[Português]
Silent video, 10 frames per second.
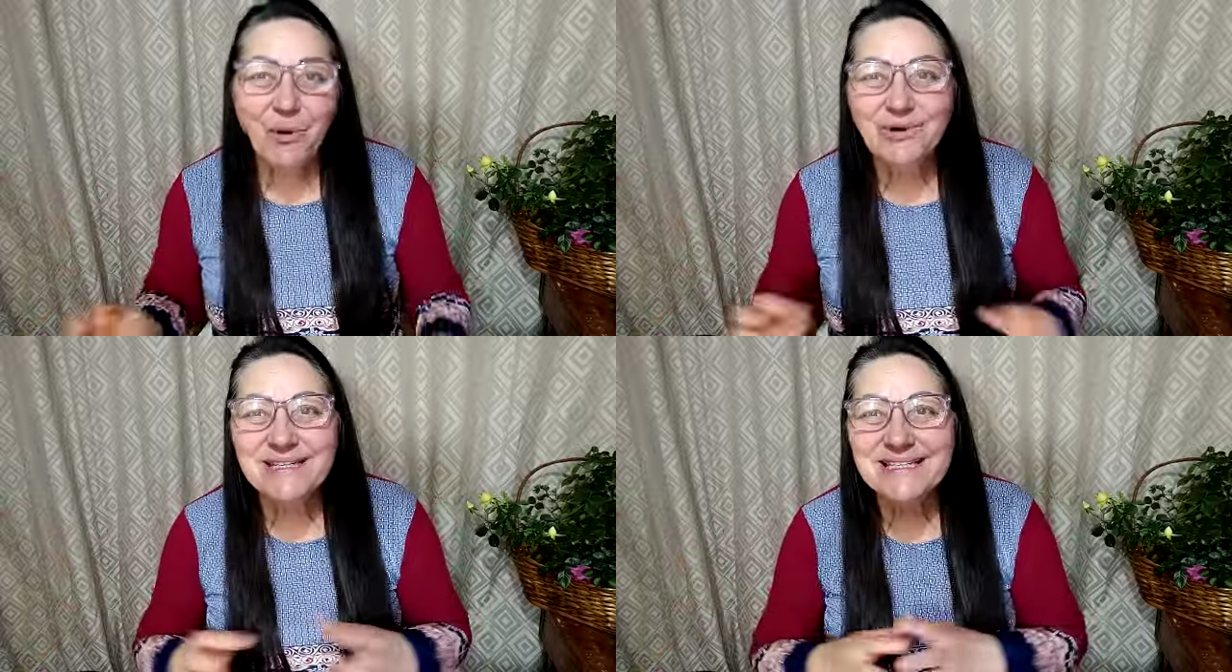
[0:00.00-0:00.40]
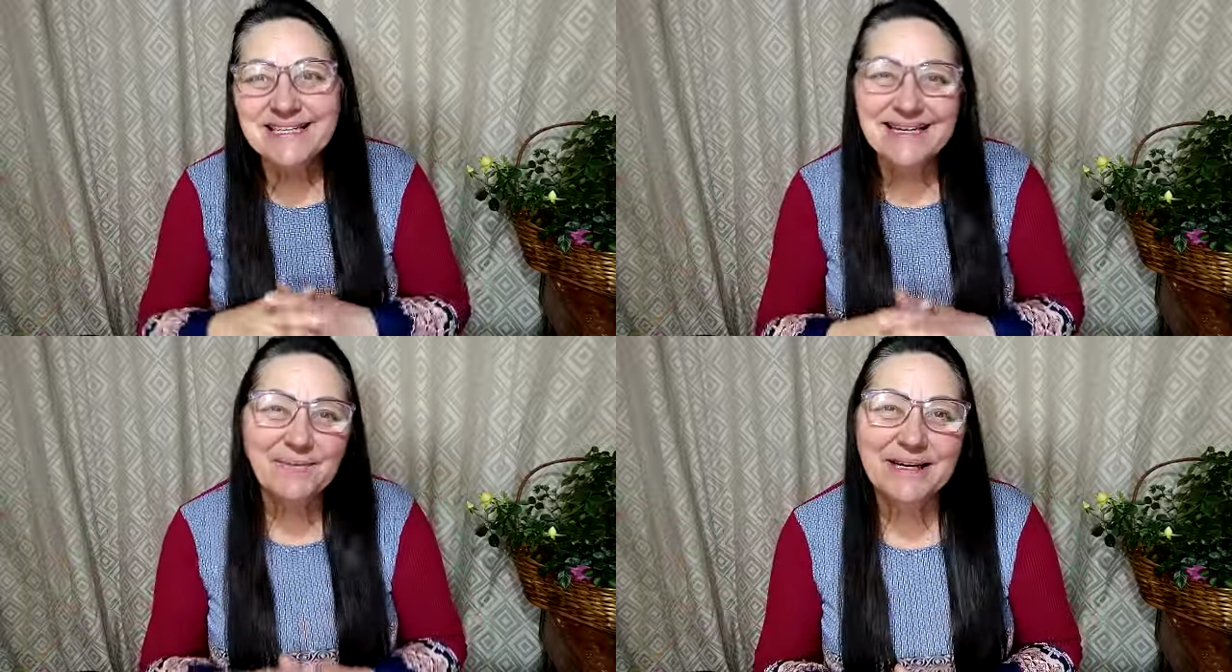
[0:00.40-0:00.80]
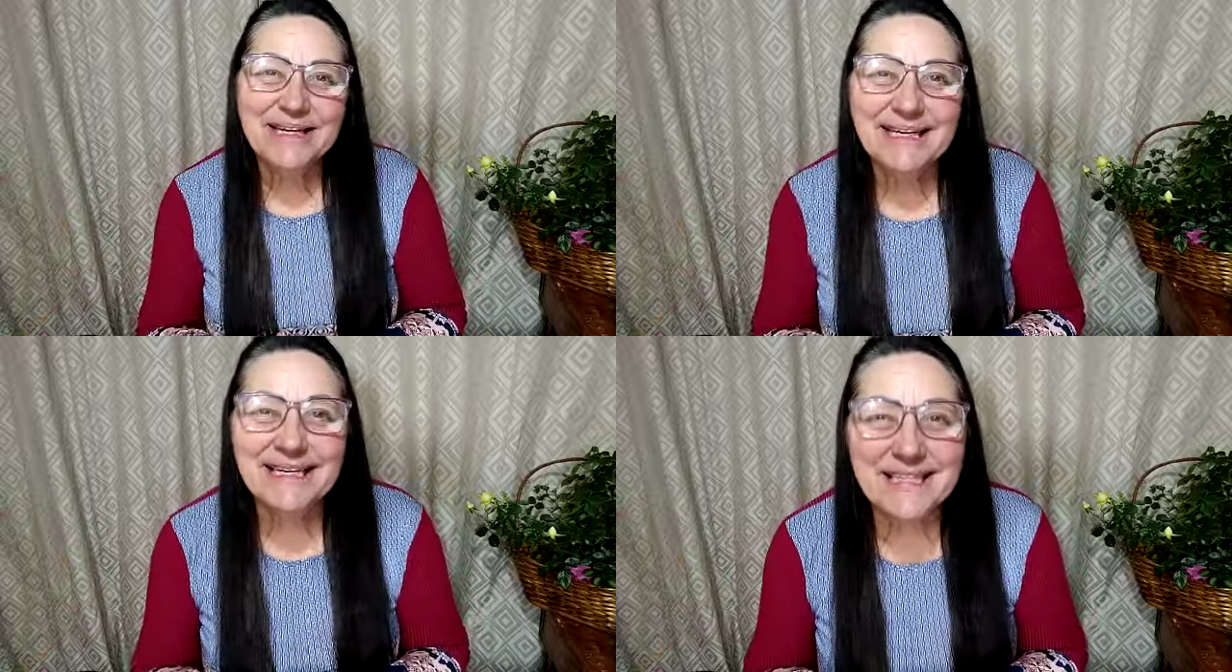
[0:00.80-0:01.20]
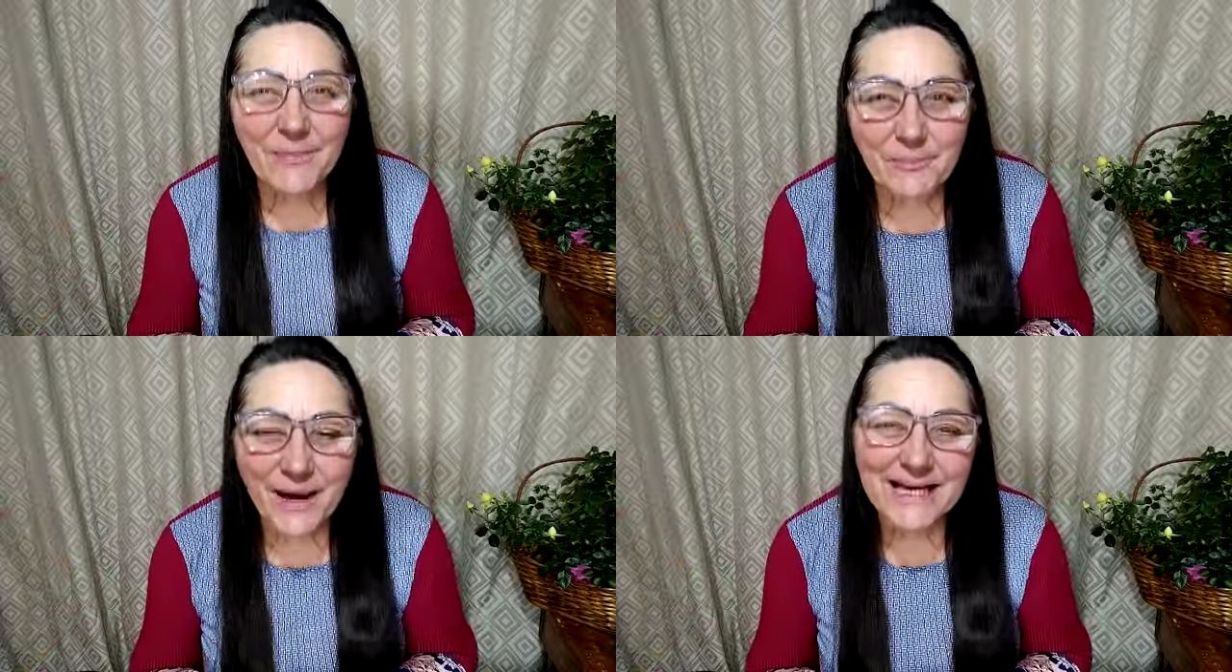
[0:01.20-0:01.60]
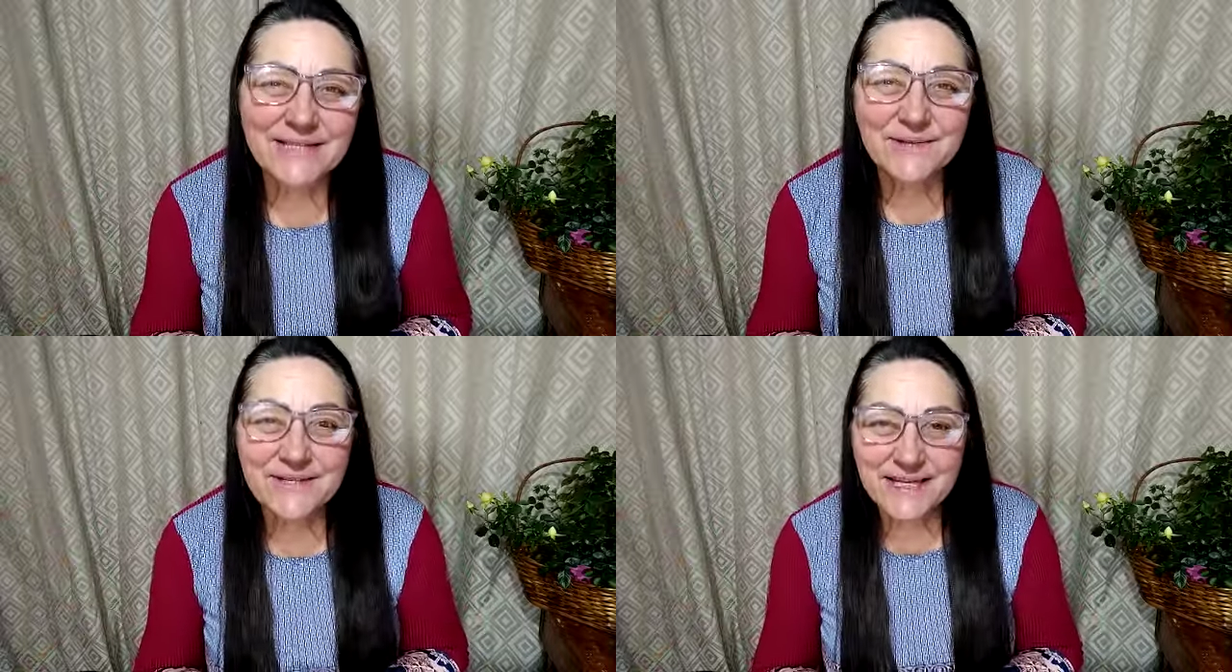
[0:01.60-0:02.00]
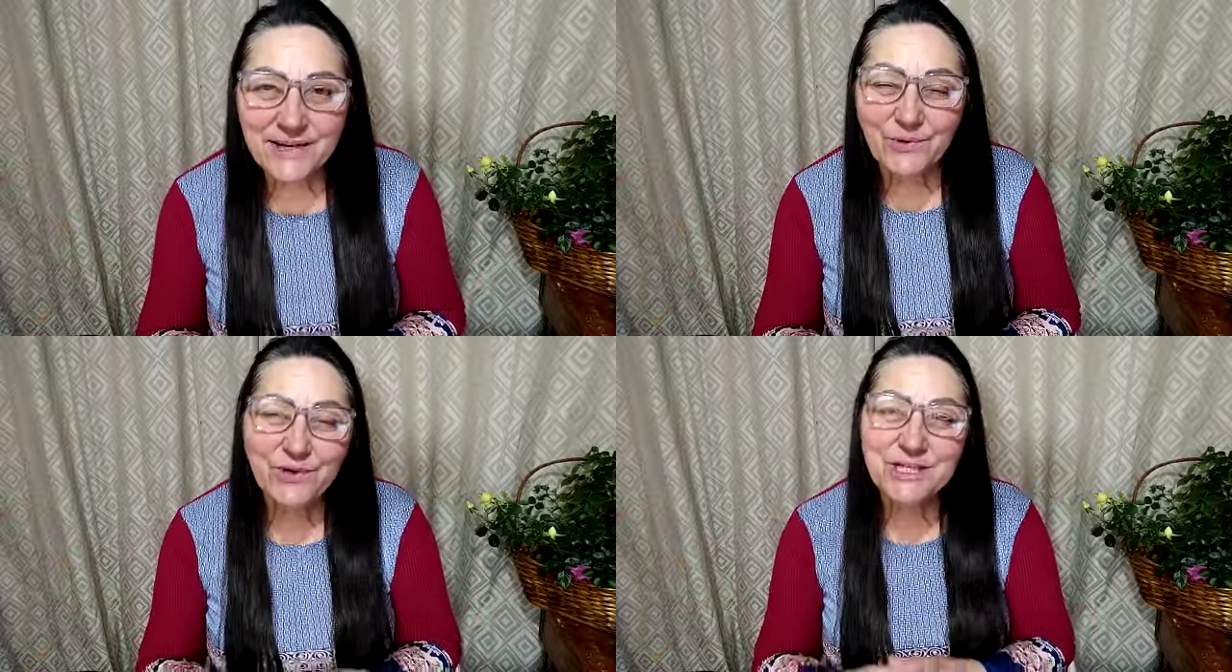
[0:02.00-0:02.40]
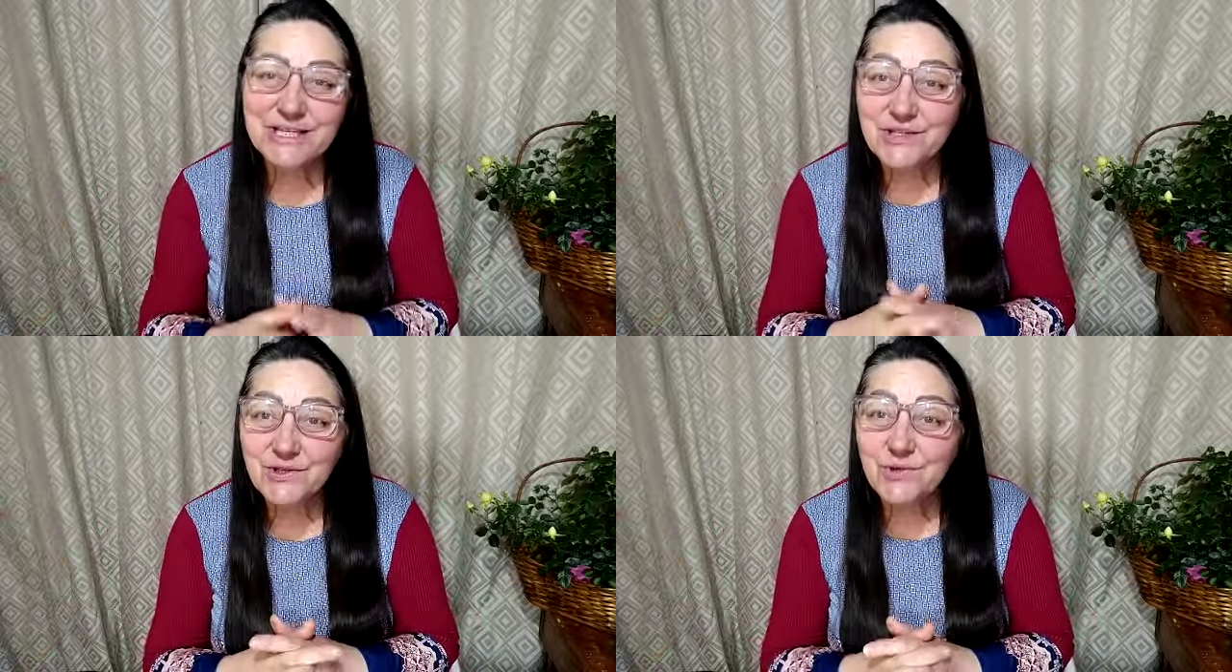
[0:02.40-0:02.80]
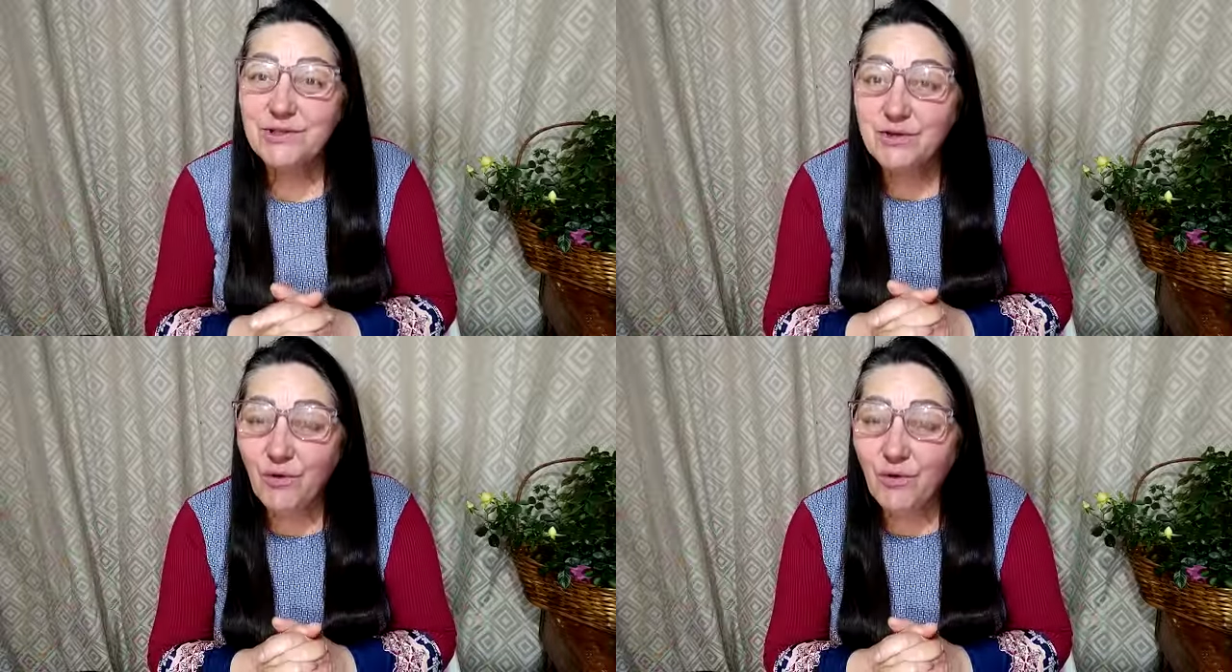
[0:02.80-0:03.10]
Bom dia, amada igreja, a paz do Senhor Jesus,